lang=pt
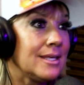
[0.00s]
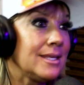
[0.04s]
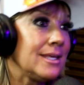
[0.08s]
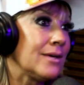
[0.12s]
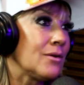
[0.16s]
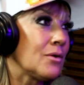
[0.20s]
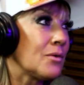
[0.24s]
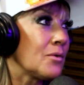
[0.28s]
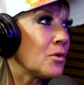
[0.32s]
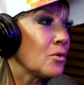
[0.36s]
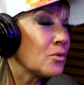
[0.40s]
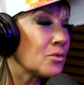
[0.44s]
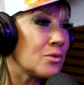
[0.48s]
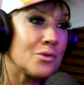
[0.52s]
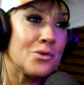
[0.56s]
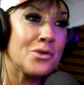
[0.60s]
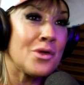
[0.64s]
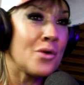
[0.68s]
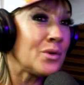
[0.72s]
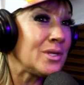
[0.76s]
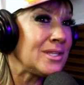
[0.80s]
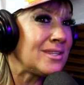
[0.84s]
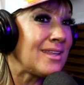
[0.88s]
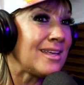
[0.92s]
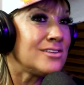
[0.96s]
E eu, eu,
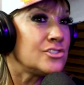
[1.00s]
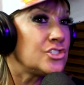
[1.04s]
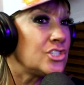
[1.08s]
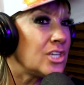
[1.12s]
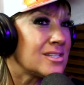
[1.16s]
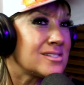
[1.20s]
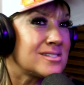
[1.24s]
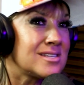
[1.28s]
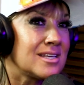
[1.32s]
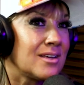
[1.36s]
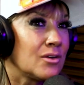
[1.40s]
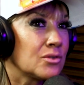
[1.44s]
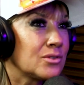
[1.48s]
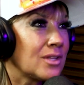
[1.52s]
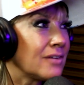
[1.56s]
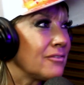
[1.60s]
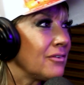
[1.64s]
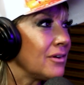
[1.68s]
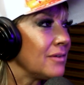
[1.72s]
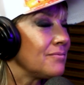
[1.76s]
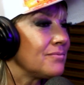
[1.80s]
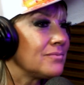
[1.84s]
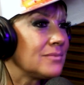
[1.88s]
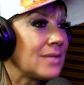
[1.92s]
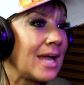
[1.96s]
eu entendi, assim, eu
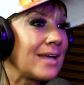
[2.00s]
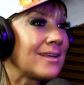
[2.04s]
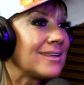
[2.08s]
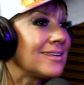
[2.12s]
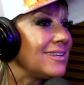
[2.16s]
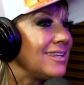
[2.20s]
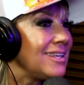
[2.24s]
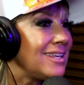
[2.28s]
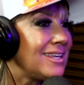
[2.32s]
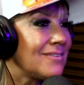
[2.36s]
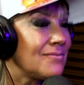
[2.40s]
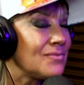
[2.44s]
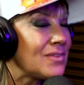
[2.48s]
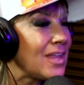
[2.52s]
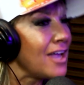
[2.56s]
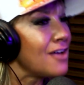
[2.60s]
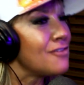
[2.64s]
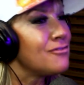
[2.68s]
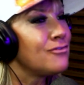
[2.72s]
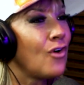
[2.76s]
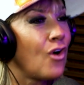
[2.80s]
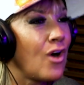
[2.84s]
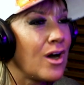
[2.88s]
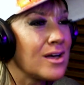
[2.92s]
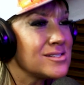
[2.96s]
tava aqui,
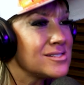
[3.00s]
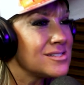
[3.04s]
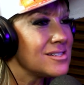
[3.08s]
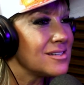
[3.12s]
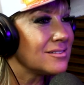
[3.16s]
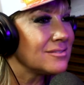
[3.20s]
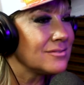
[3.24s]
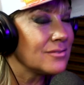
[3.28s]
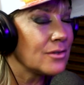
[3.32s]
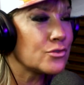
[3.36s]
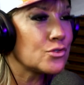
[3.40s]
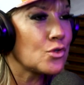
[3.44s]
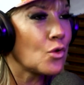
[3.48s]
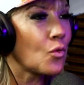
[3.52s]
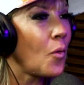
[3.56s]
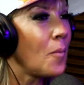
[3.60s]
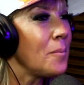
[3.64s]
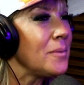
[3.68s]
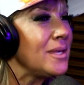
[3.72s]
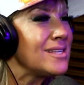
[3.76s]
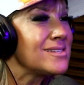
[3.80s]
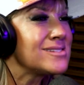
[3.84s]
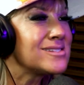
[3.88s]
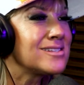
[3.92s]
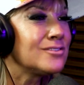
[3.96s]
nervosa. Eu só
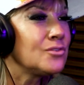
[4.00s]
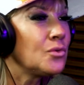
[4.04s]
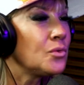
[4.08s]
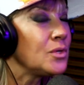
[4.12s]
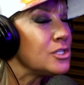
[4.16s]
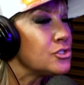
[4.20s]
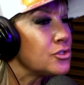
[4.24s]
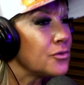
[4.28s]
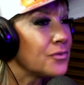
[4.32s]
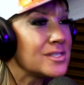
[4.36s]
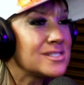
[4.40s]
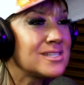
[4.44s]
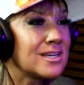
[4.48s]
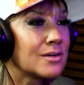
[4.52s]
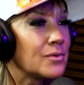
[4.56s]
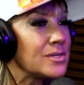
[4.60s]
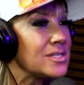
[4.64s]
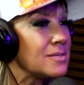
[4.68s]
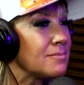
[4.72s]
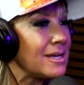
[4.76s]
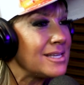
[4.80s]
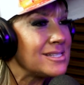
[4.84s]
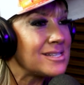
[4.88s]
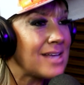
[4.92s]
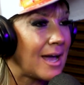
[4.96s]
comia sanduíche, eu fazia a
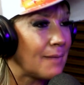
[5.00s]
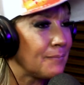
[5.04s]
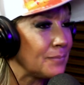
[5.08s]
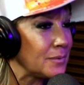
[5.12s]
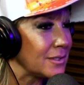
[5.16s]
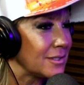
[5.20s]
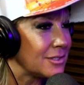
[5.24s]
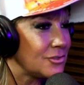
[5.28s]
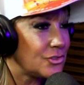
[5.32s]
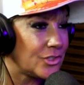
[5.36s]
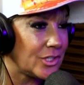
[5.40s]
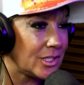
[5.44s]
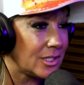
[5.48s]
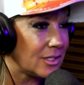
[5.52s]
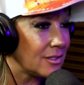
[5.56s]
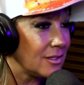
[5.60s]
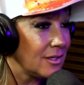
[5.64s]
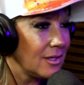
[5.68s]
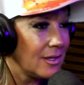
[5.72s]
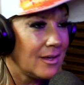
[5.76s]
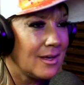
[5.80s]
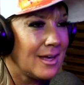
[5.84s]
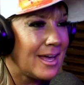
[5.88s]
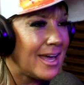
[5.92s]
coisa mais rápida que tinha.